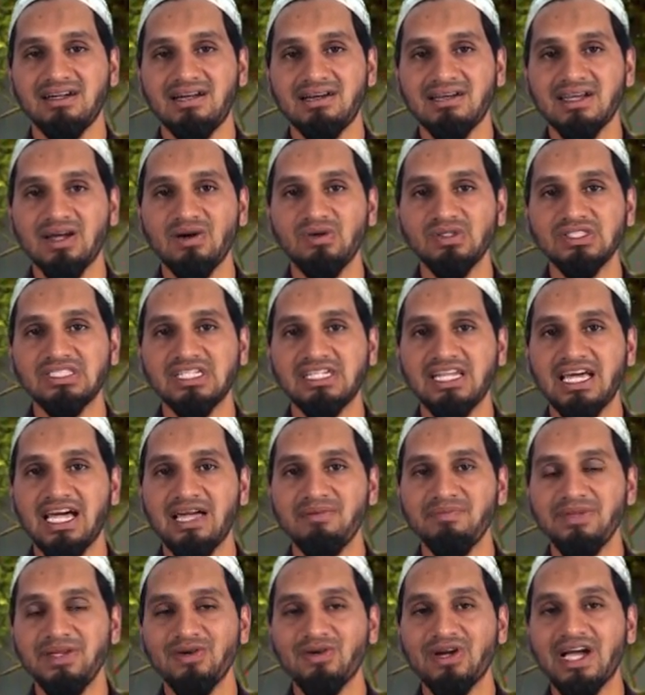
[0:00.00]
เราจะได้
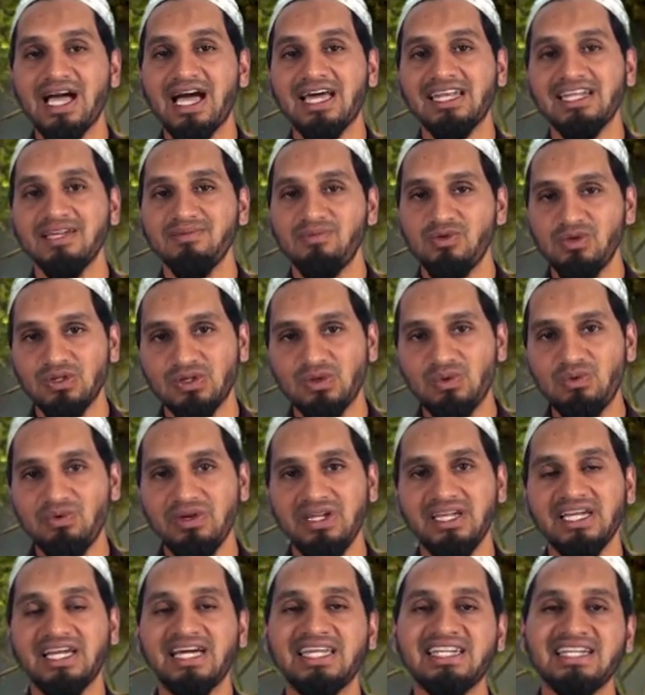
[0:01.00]
มีโอกาสได้พูดคุ
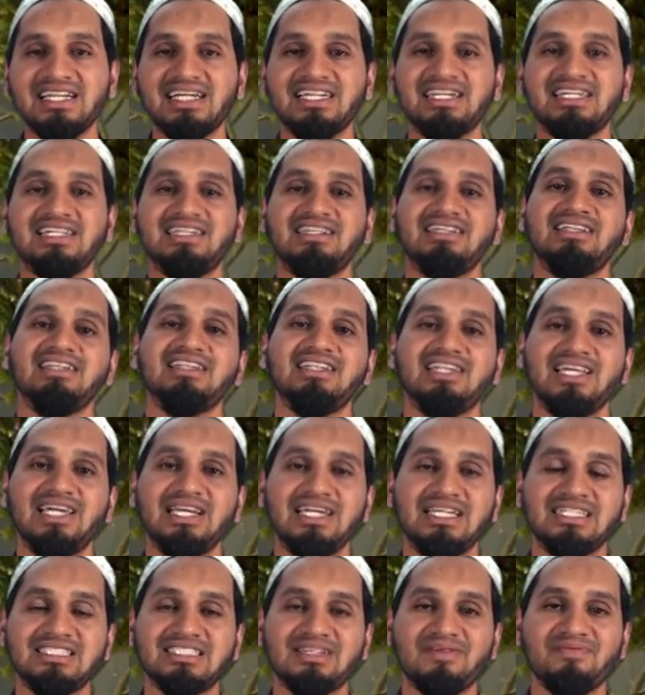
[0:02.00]
ยกันนะฮะใน
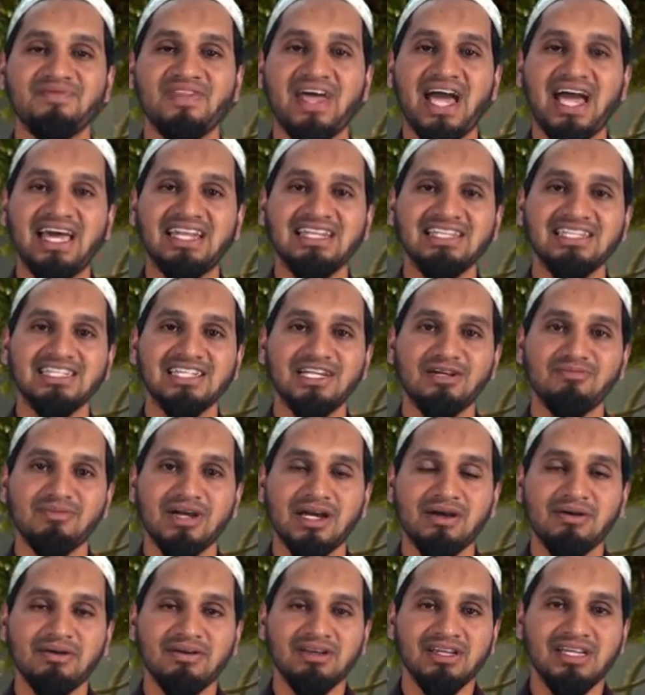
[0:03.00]
สัปดาห์หนึ่งก็
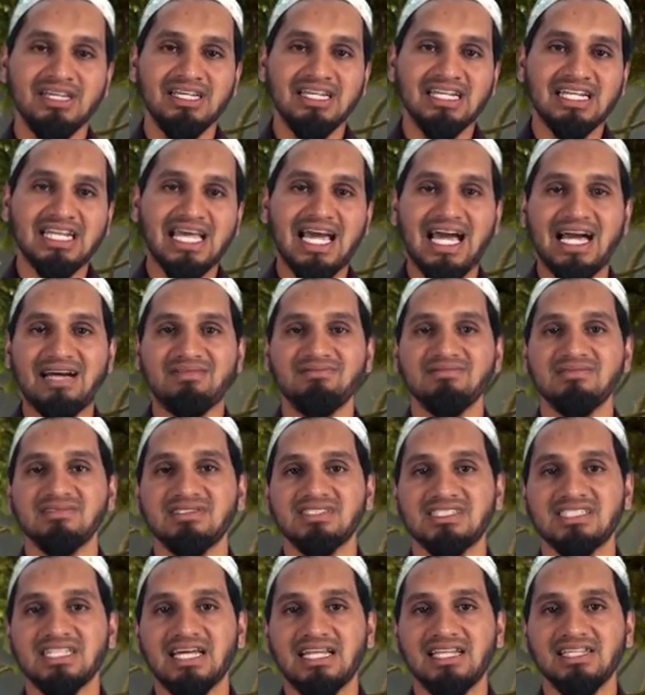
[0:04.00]
มาถาม
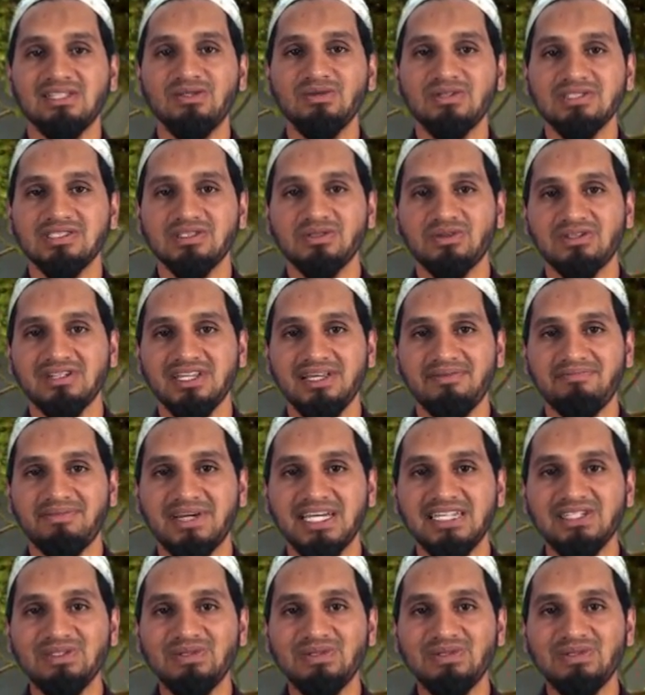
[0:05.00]
สารทุกสุขดิบกัน